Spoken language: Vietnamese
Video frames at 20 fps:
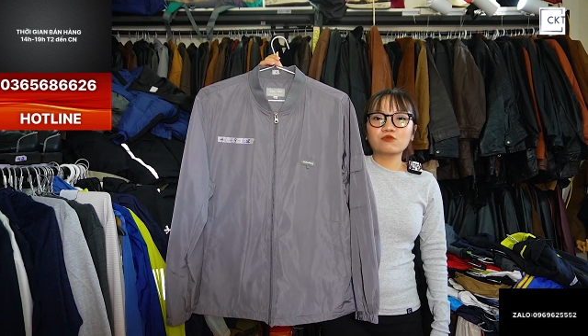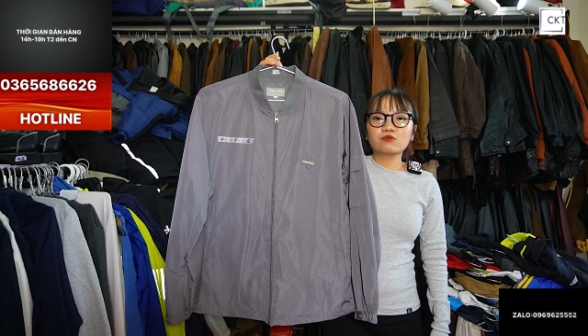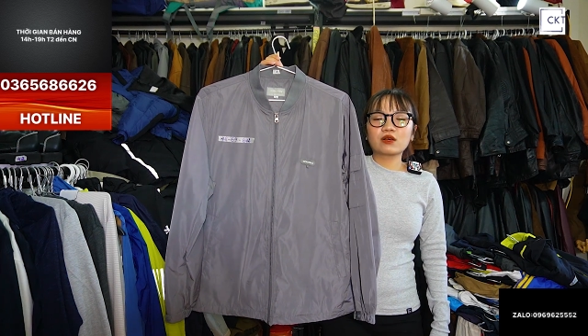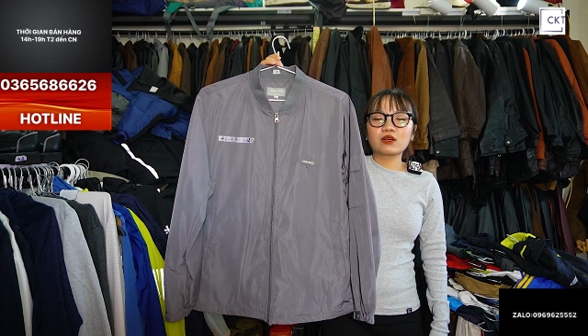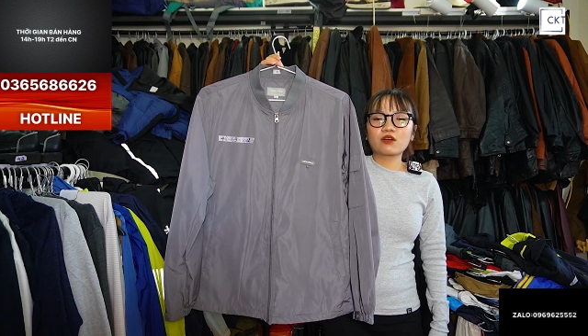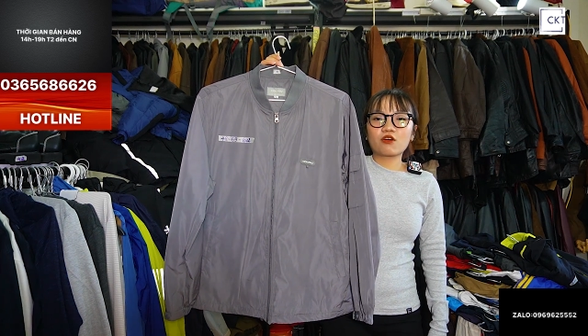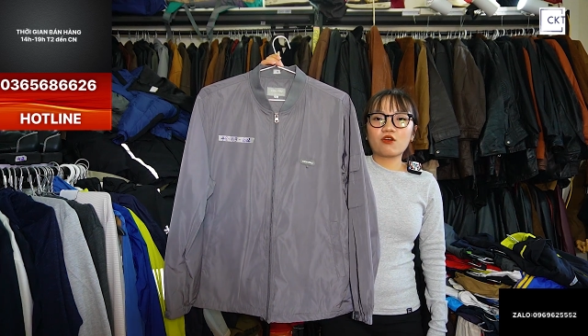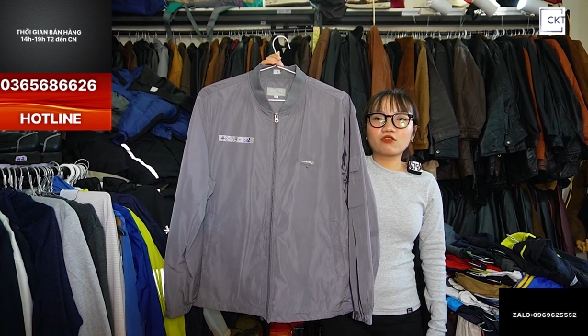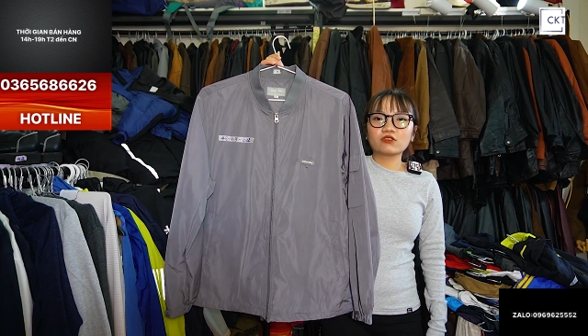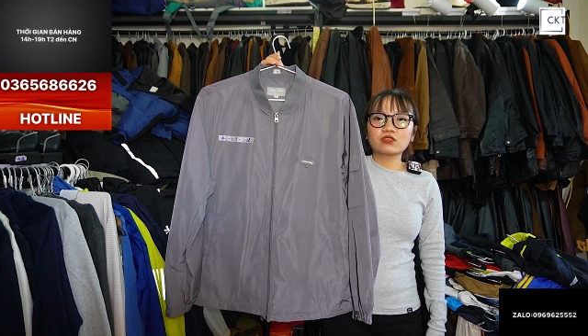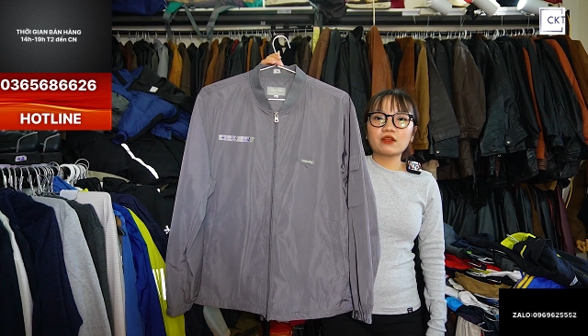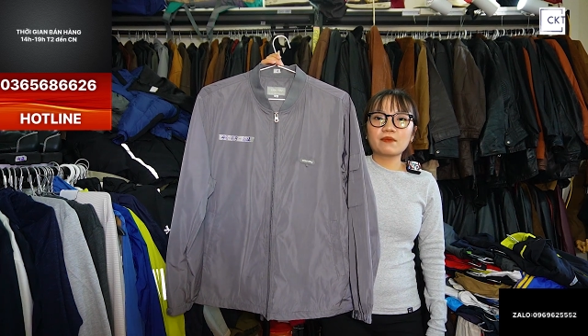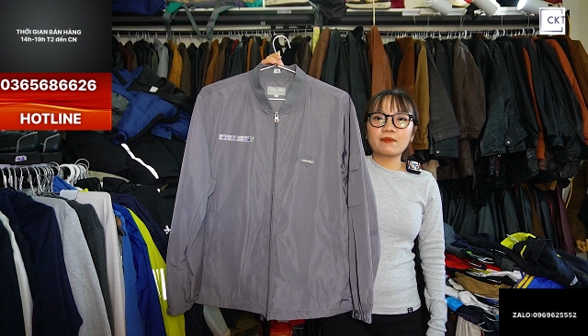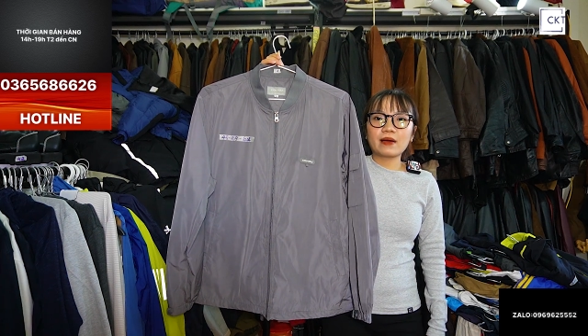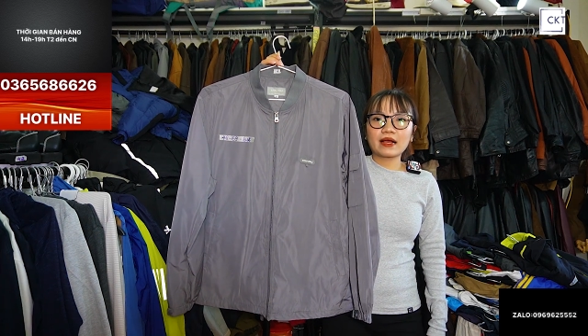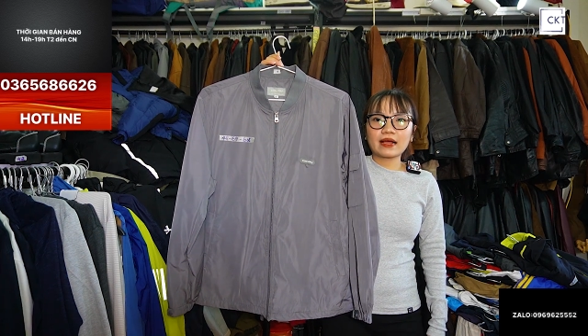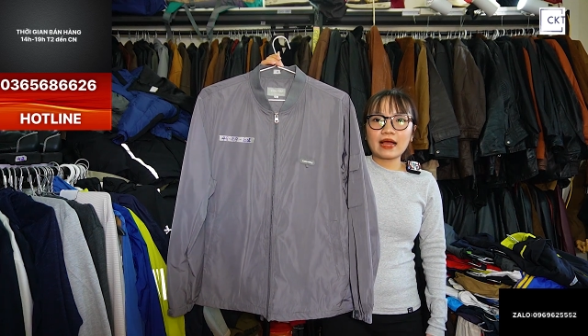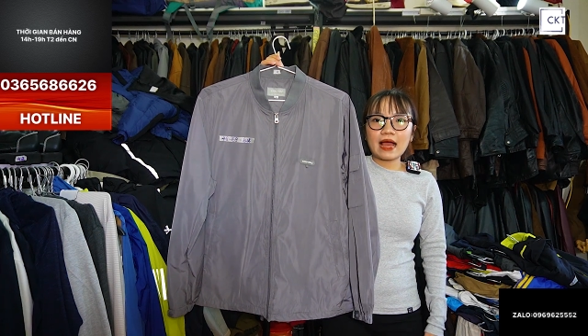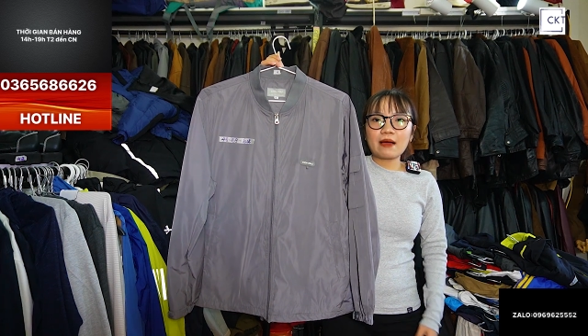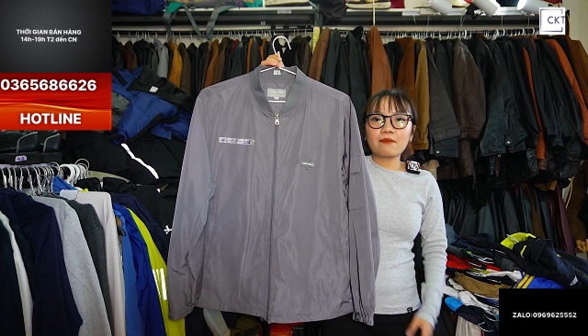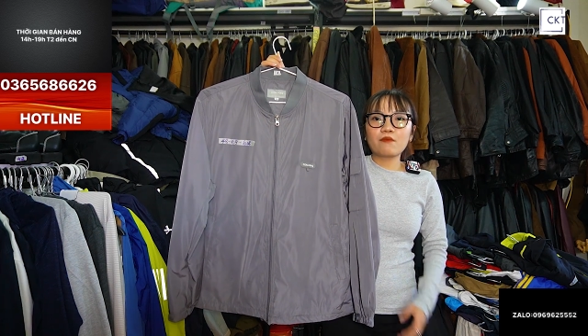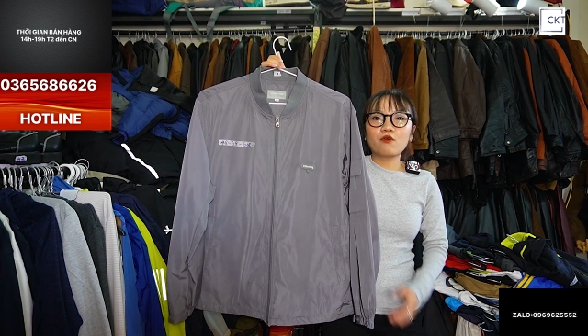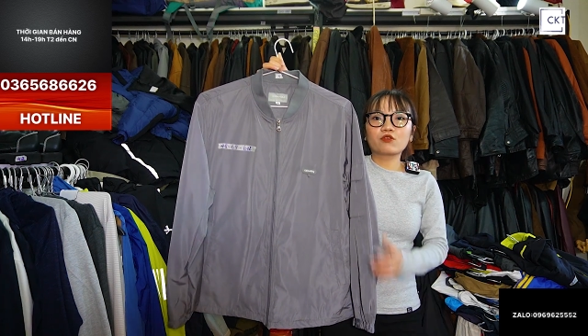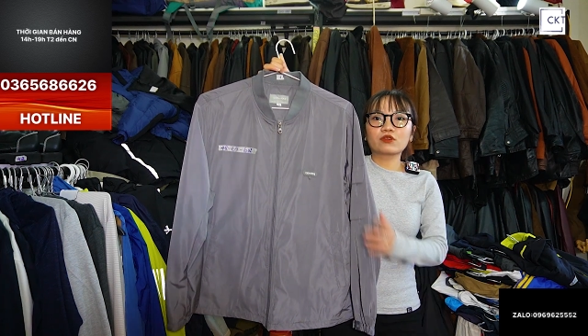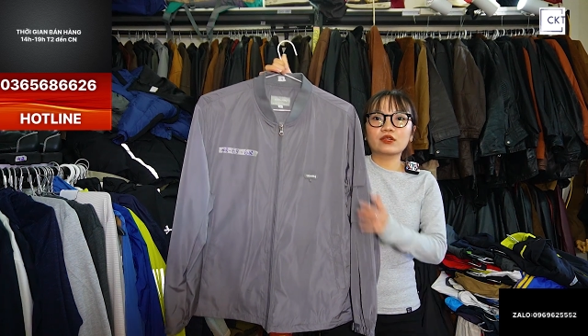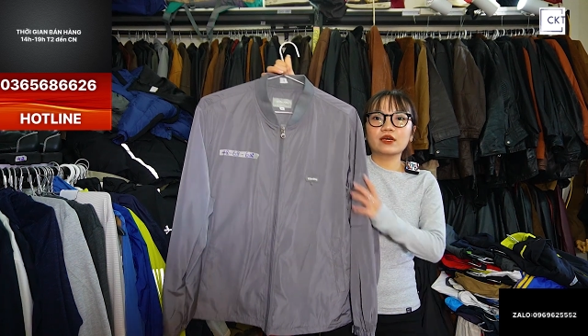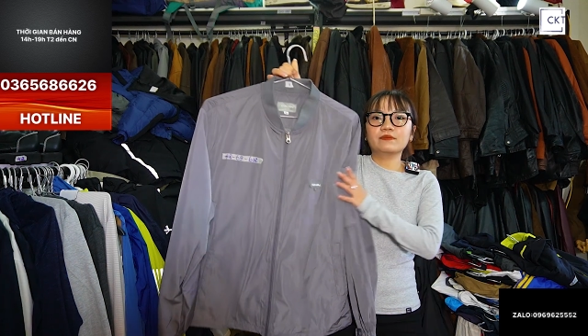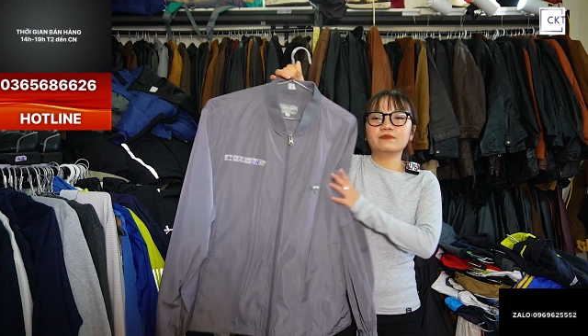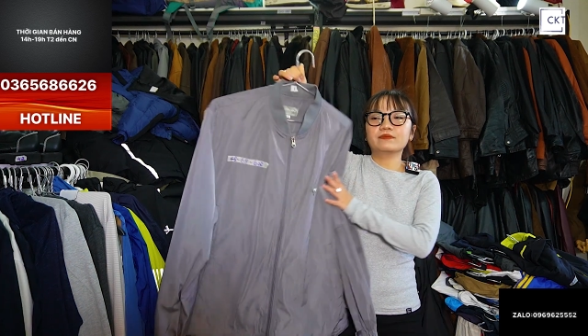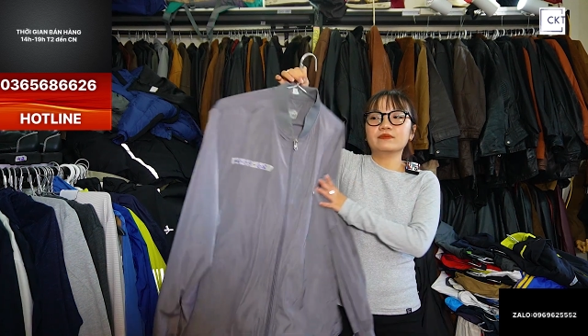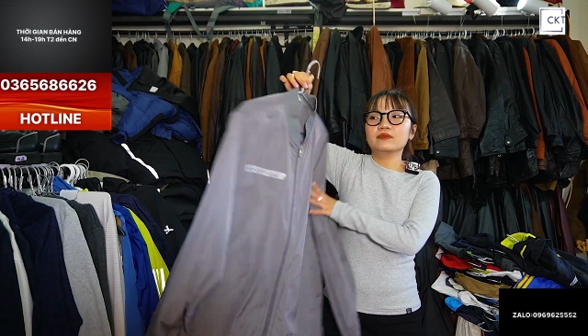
chúng ta có sẽ là mã K một ạ.